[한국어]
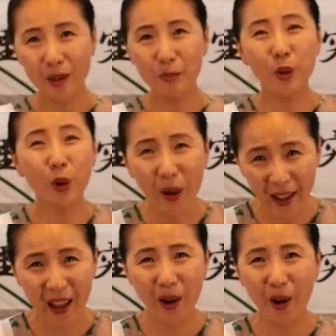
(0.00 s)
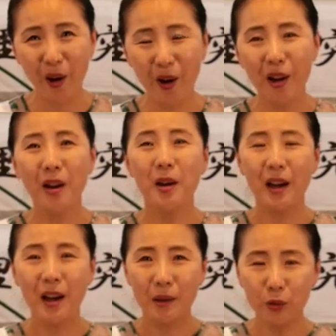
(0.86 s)
무로 해요.
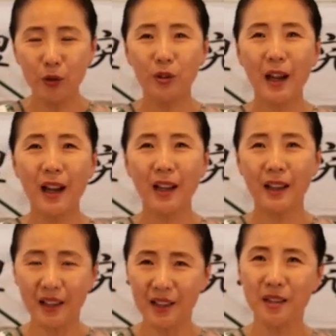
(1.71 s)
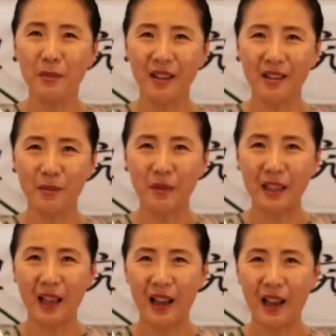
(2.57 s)
무가 굉장히
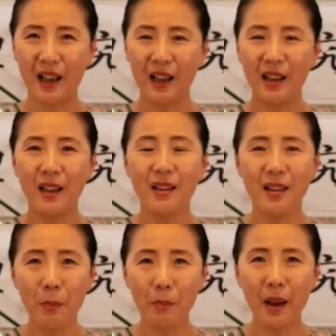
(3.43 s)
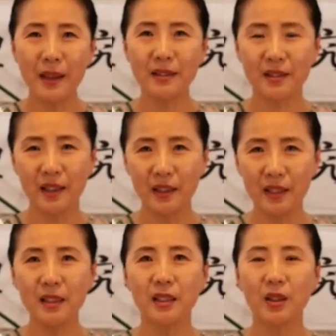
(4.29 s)
맛있습니다. 샌마이
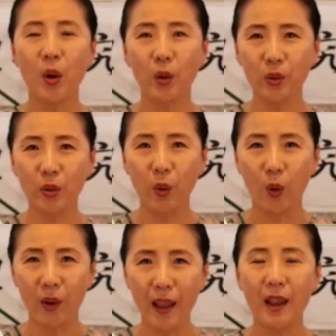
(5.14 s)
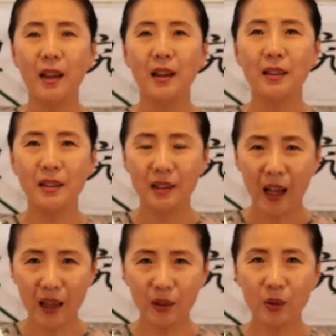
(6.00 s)
치킨은 교토의
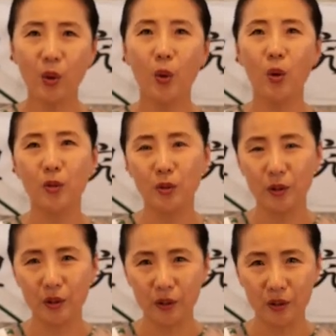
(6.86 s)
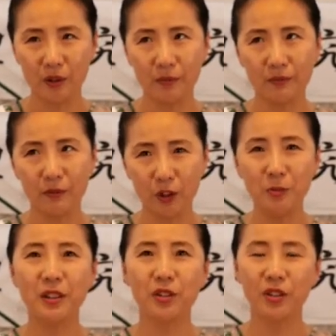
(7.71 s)
항토 음,
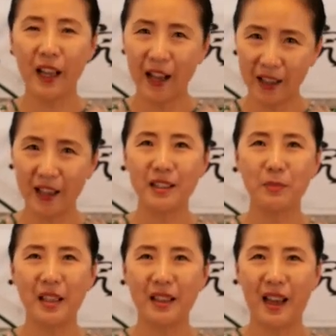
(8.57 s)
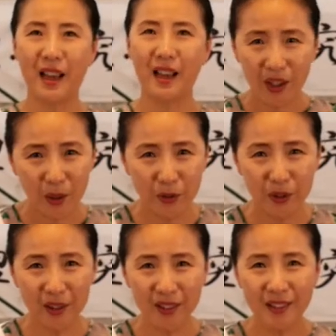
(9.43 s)
음식 중에 한 가지입니다.
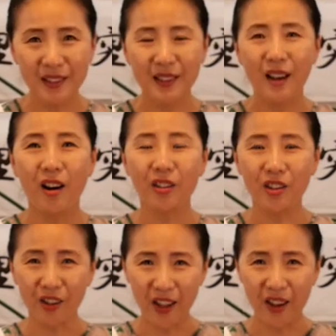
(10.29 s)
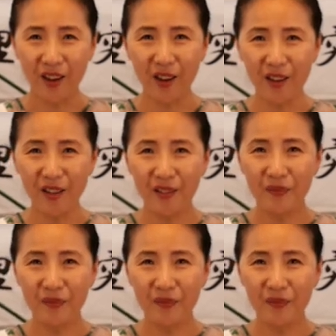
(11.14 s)
여러분 어떠세요?